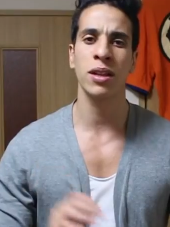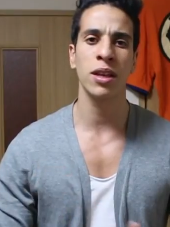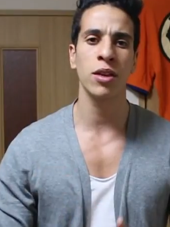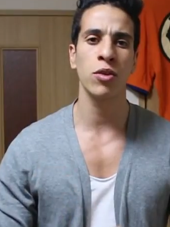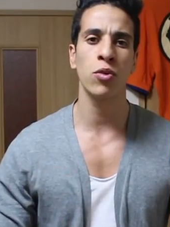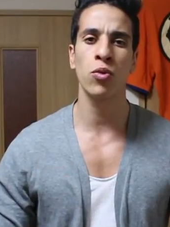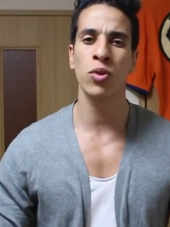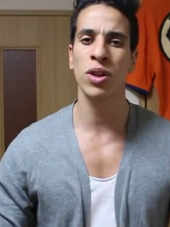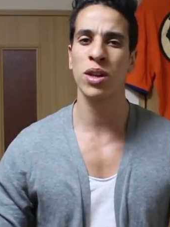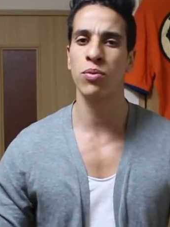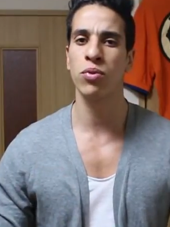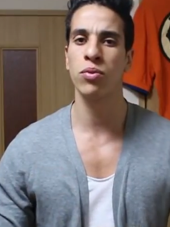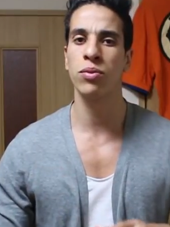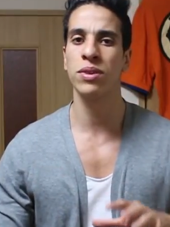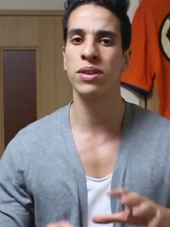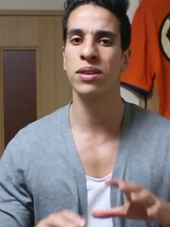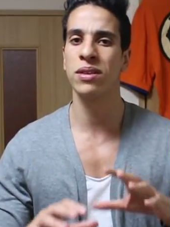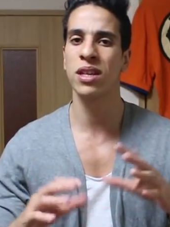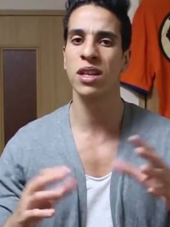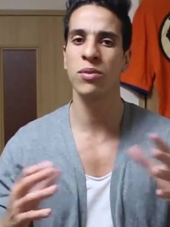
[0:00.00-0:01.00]
néons, les
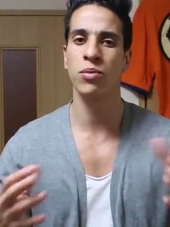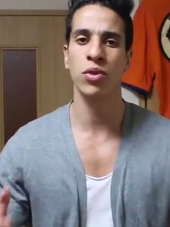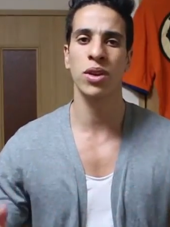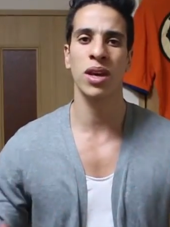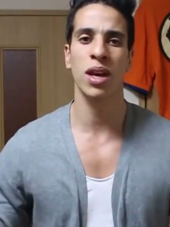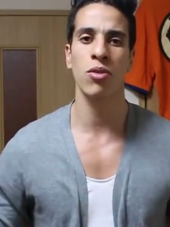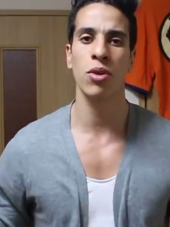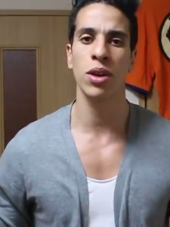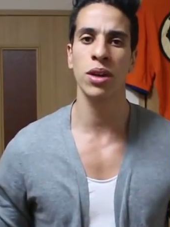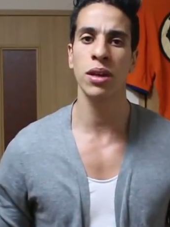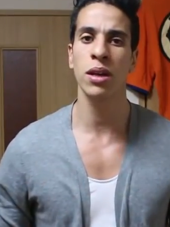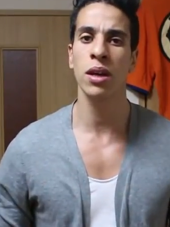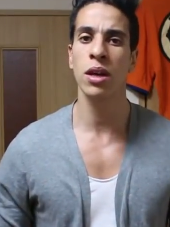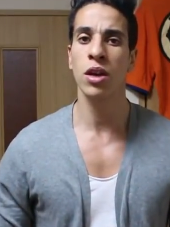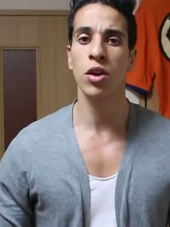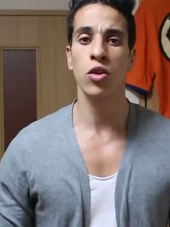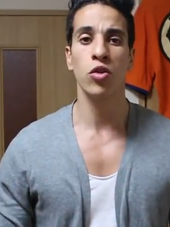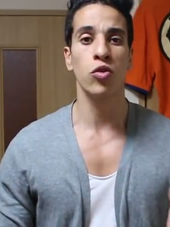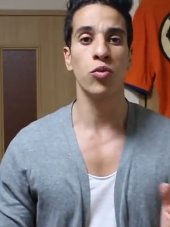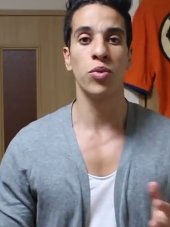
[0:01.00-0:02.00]
publicités un peu kawaii,
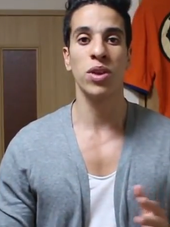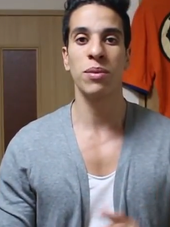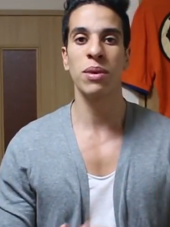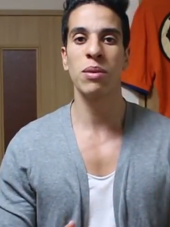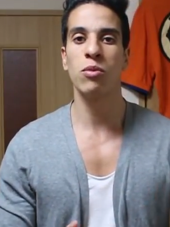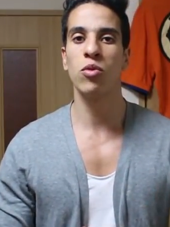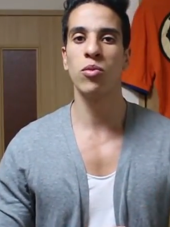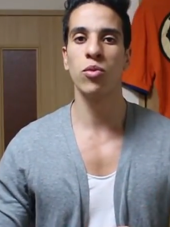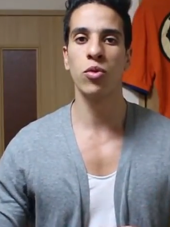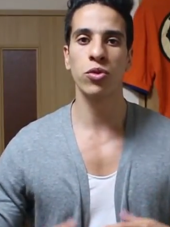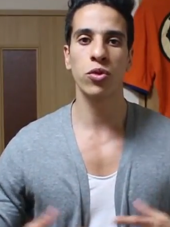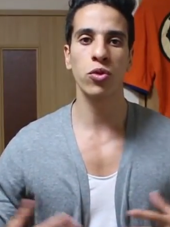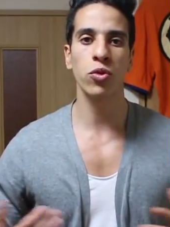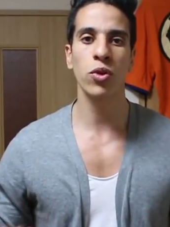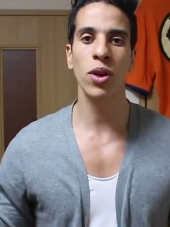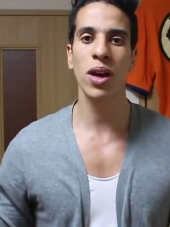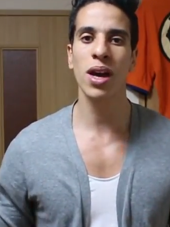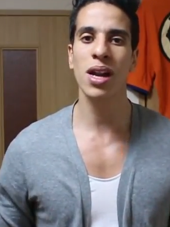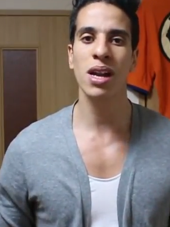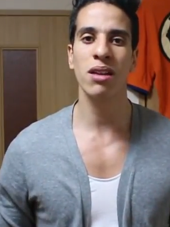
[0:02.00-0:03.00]
ou bien même le monde
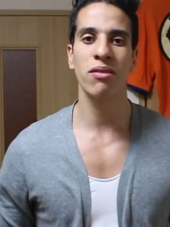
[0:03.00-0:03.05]
rural